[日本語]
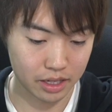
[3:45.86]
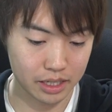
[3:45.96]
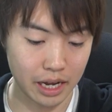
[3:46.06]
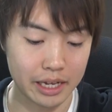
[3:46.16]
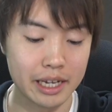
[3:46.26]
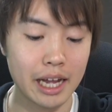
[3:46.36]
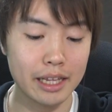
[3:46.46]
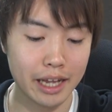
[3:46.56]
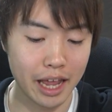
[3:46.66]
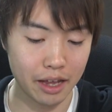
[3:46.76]
じゃあ1回
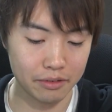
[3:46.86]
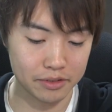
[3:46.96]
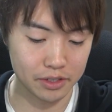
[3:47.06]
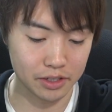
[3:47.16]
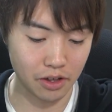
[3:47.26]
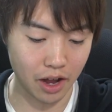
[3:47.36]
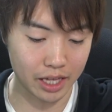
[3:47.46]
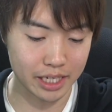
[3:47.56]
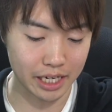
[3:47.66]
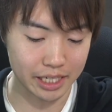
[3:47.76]
だけ普通の
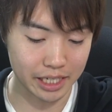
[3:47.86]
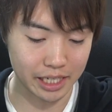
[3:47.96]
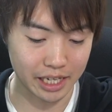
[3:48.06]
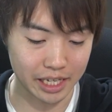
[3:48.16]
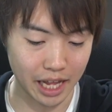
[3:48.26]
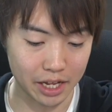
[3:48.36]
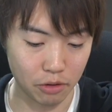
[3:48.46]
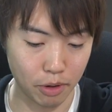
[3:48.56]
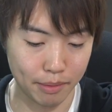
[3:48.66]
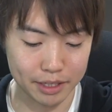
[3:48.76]
ガチャ引きたい
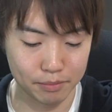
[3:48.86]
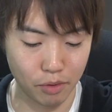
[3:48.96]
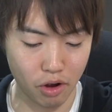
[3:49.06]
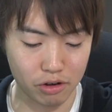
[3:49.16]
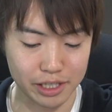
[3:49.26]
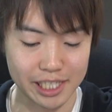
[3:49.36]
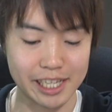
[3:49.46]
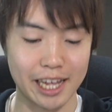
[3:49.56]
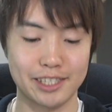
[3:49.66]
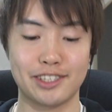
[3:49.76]
と思います防具2っ
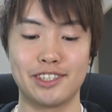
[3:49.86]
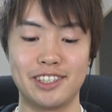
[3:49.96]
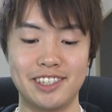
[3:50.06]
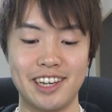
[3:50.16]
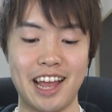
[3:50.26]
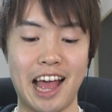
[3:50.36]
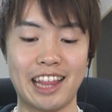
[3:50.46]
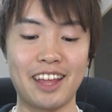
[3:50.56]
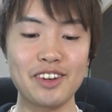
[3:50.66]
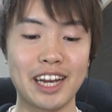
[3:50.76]
てやつ当
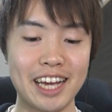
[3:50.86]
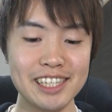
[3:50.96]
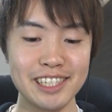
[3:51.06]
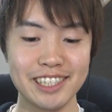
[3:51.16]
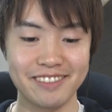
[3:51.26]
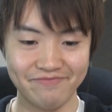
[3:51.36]
たるかな